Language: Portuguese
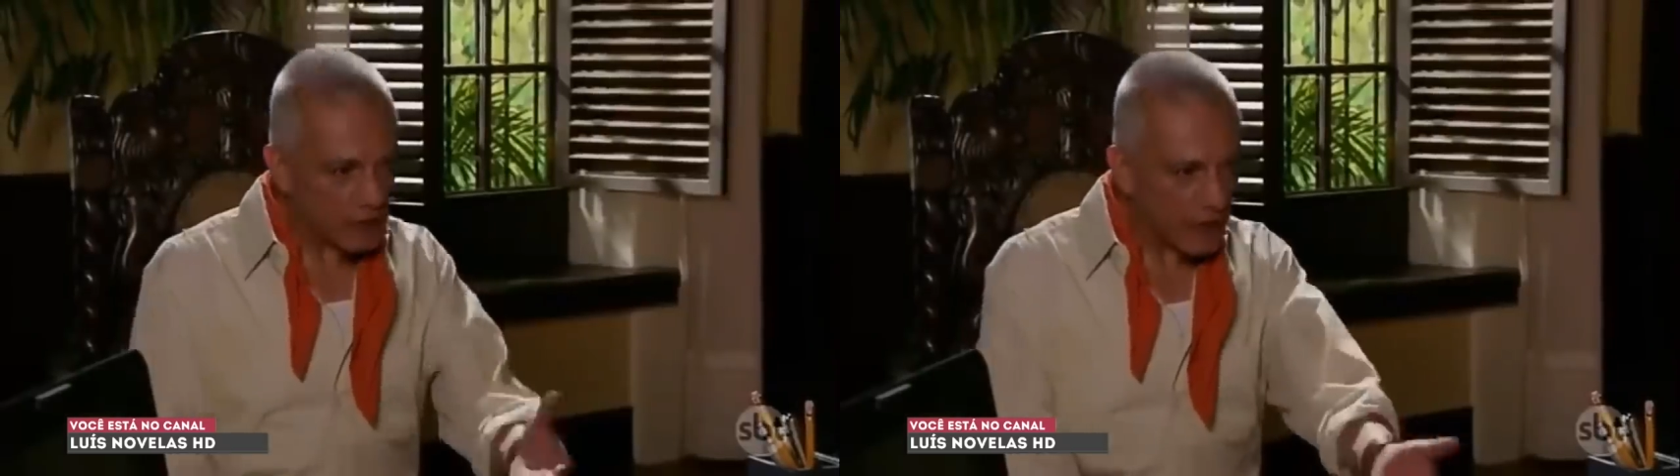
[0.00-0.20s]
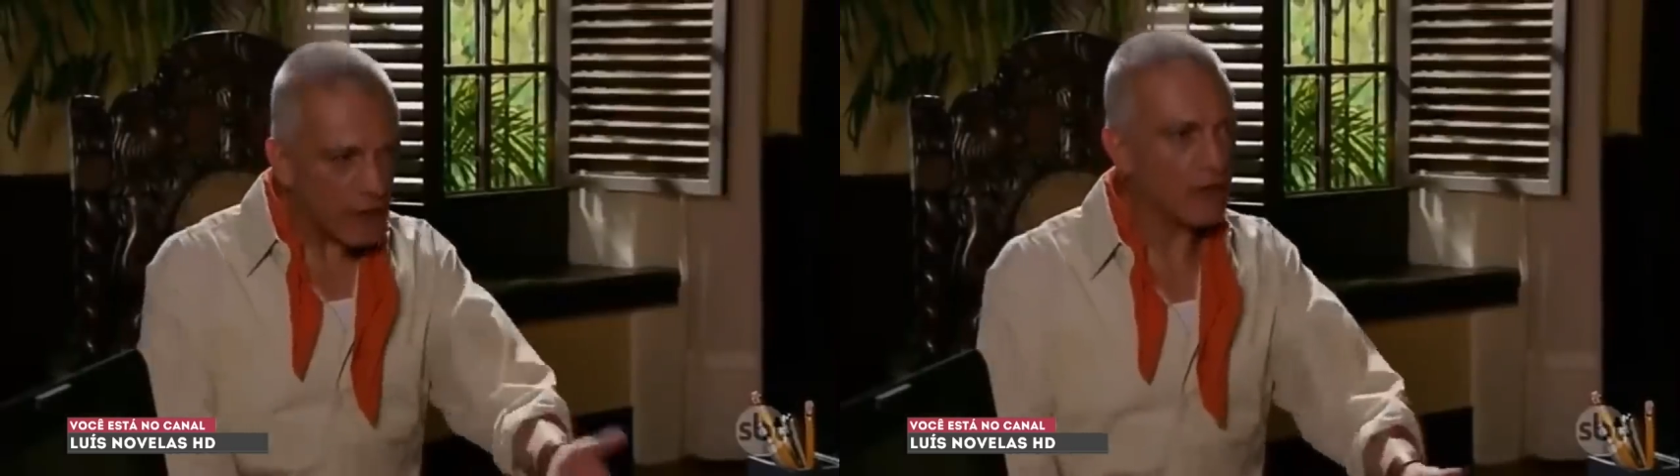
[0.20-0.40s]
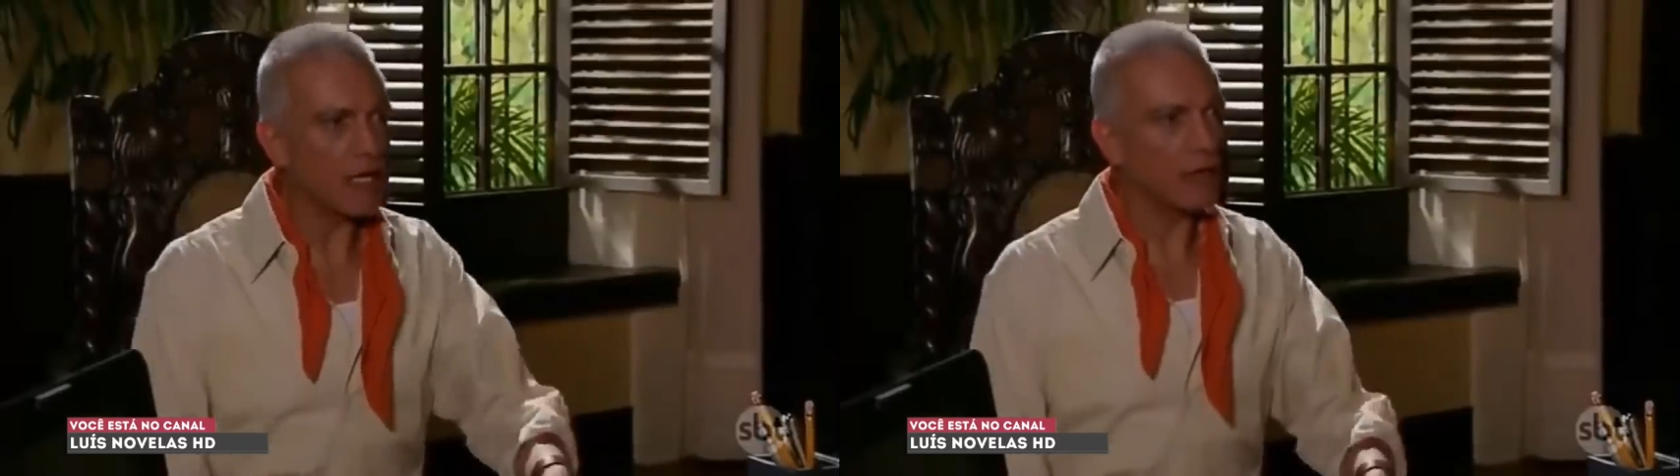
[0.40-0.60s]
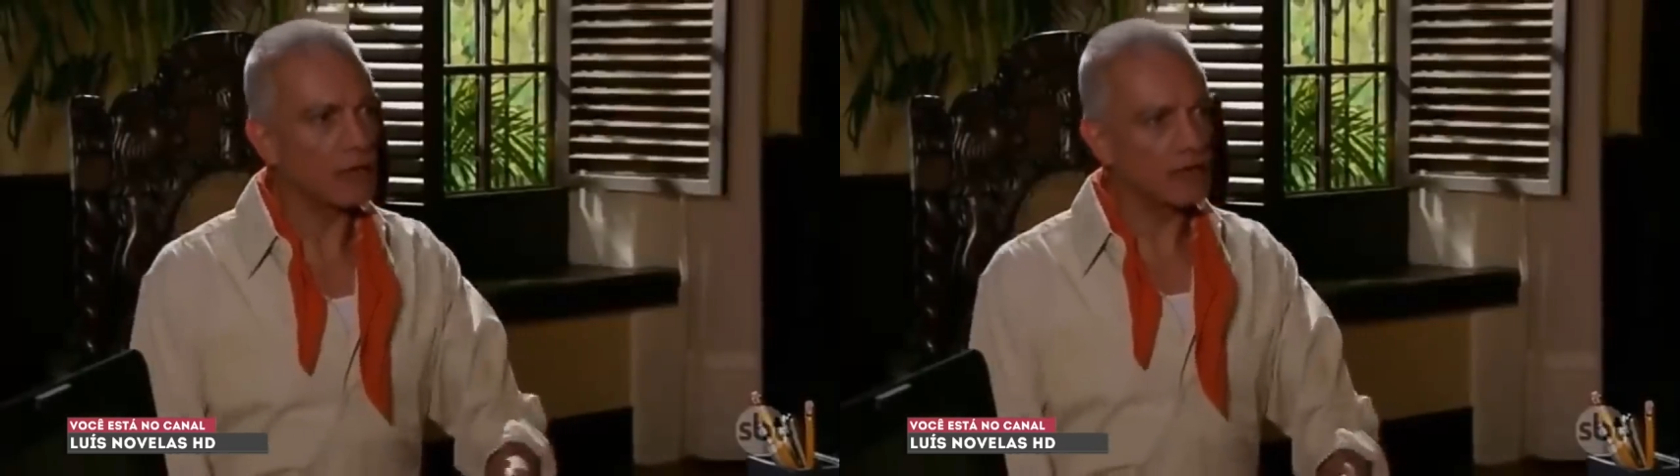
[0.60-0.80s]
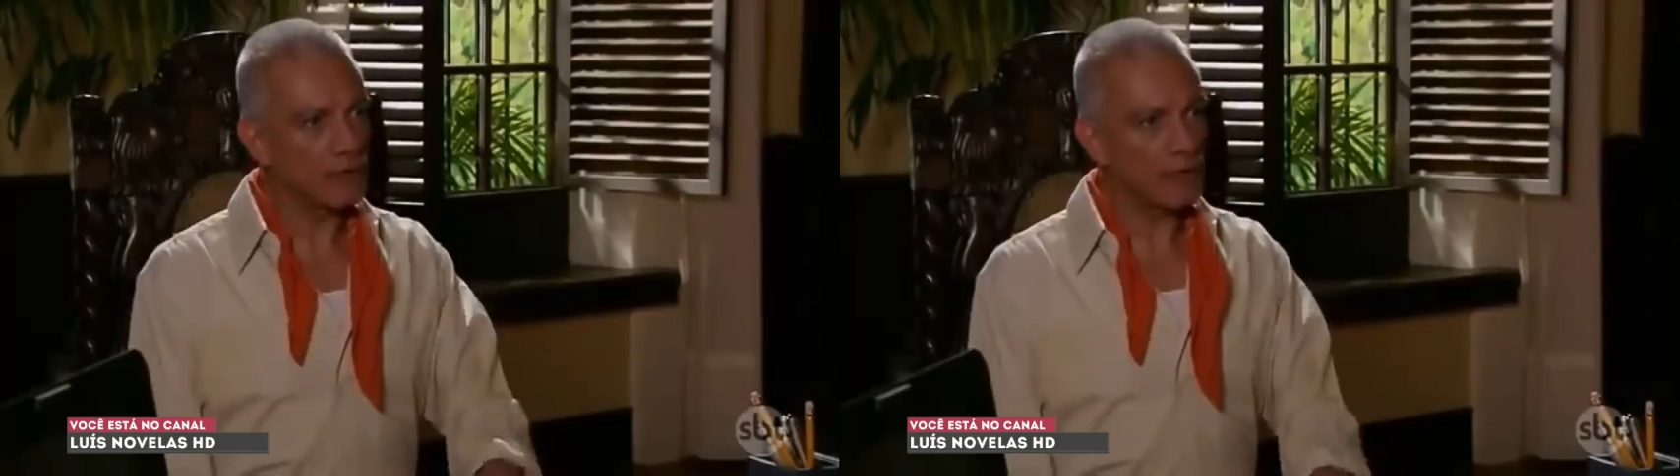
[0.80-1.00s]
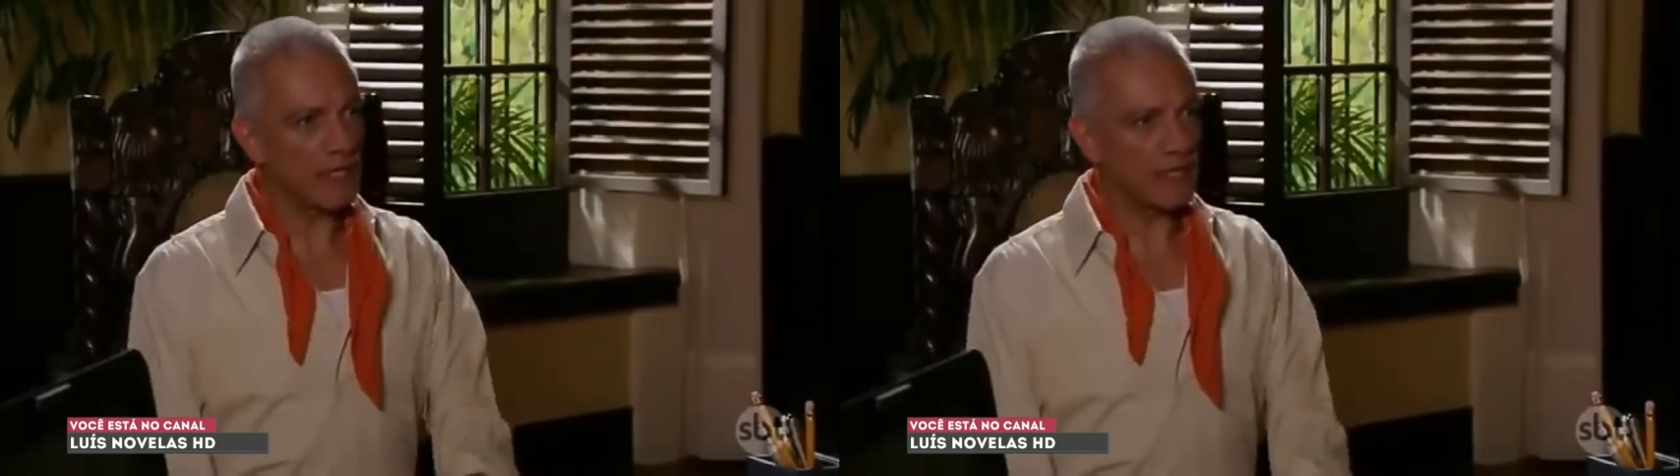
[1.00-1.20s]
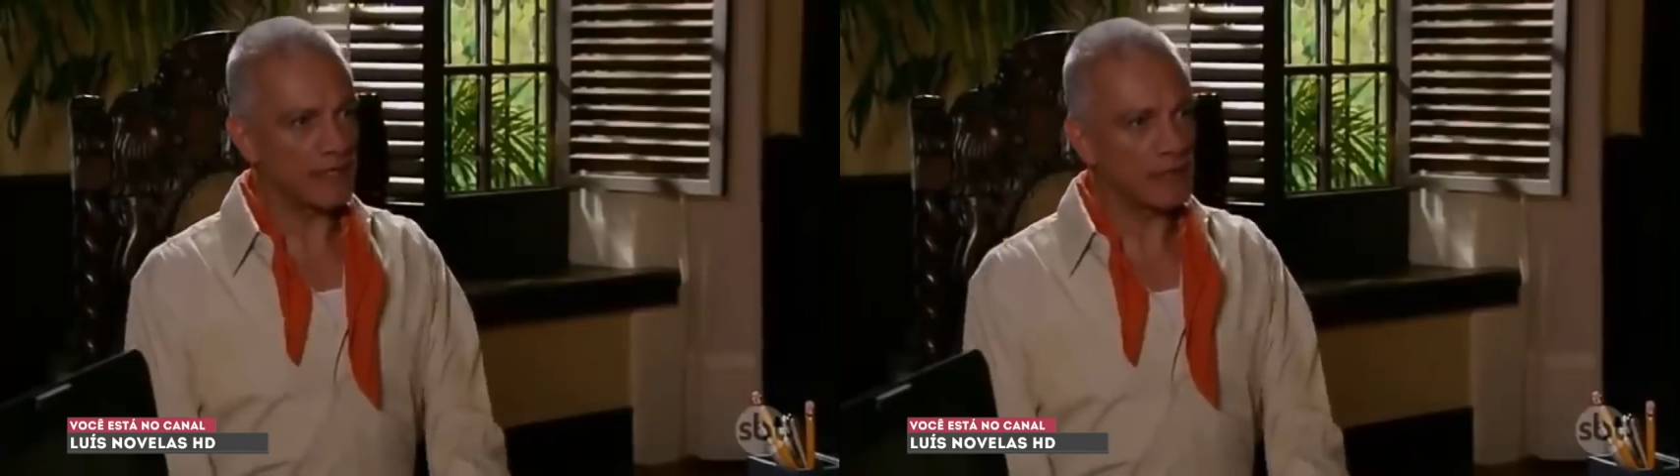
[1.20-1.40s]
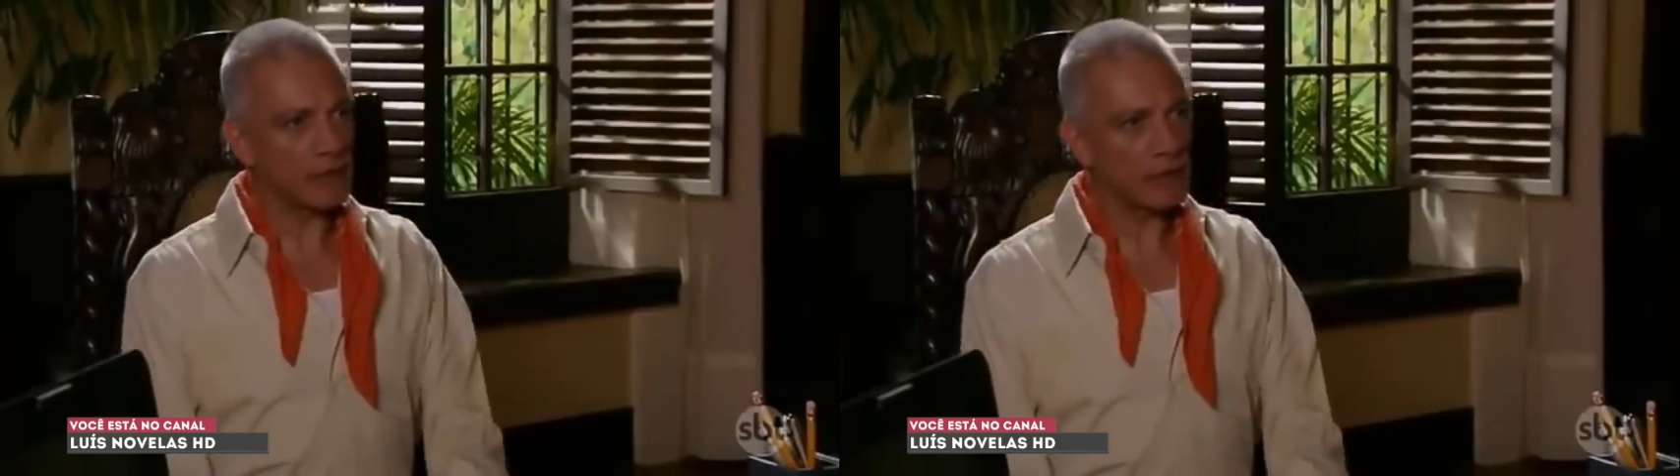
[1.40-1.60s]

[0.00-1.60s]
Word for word: não disse que conheci ela por causa do